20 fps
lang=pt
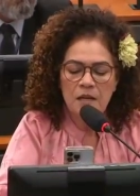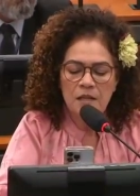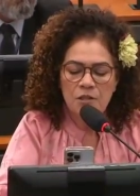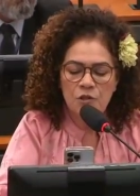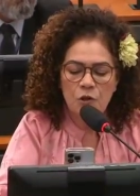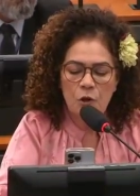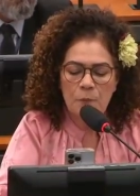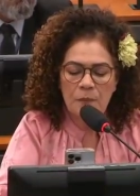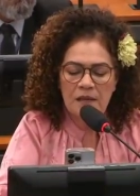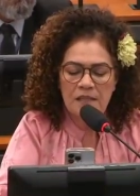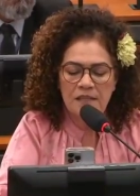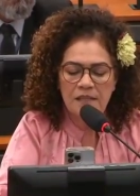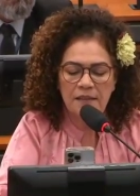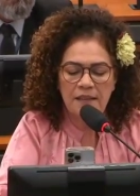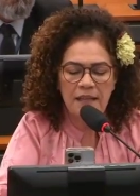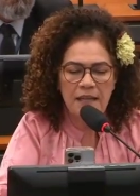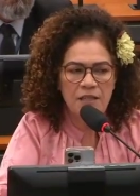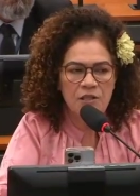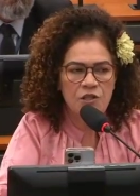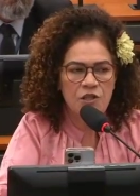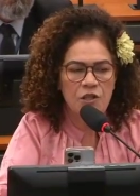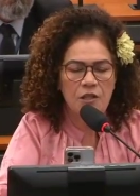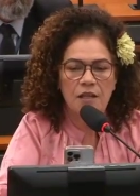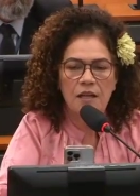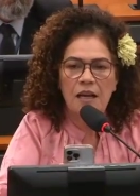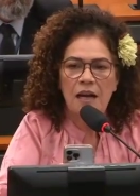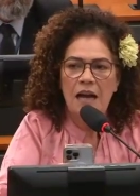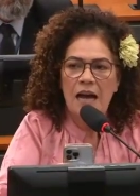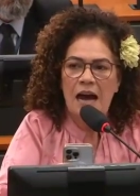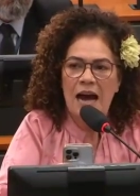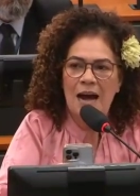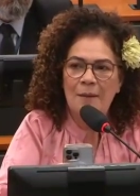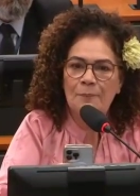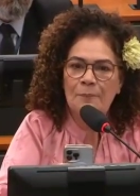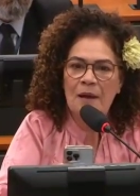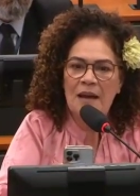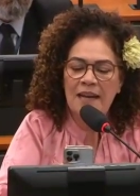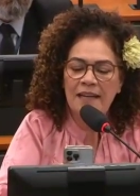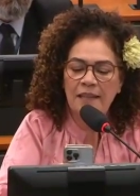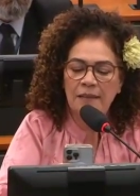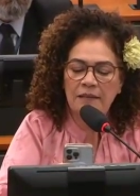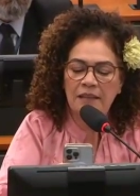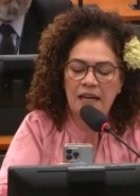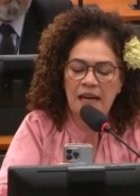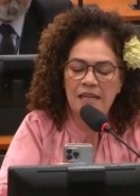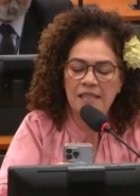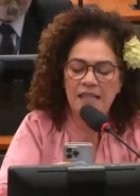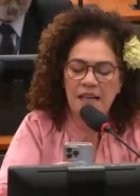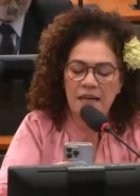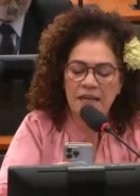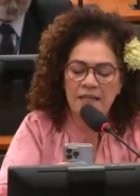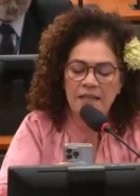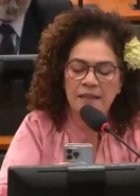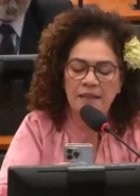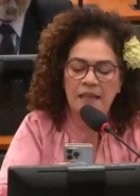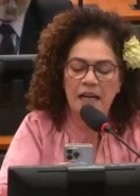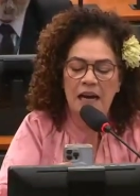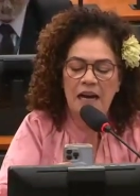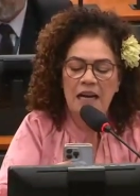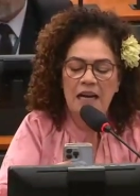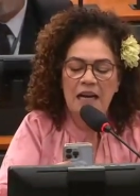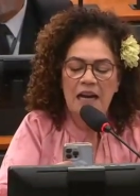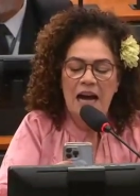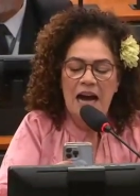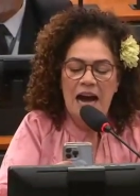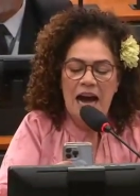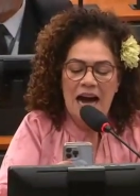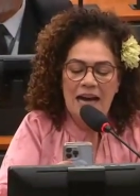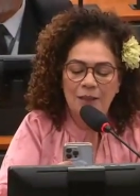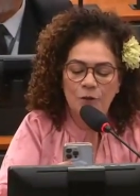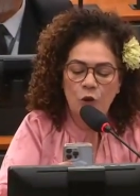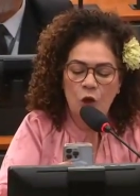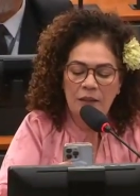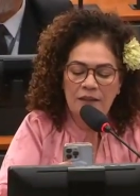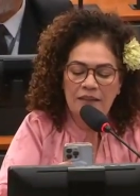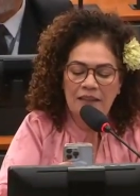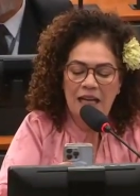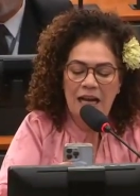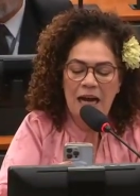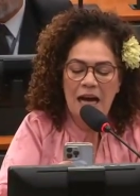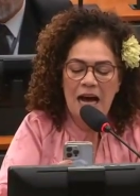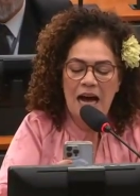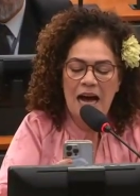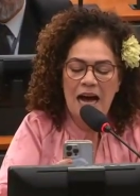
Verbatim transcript: Senhor presidente, a PEC traz ainda adotar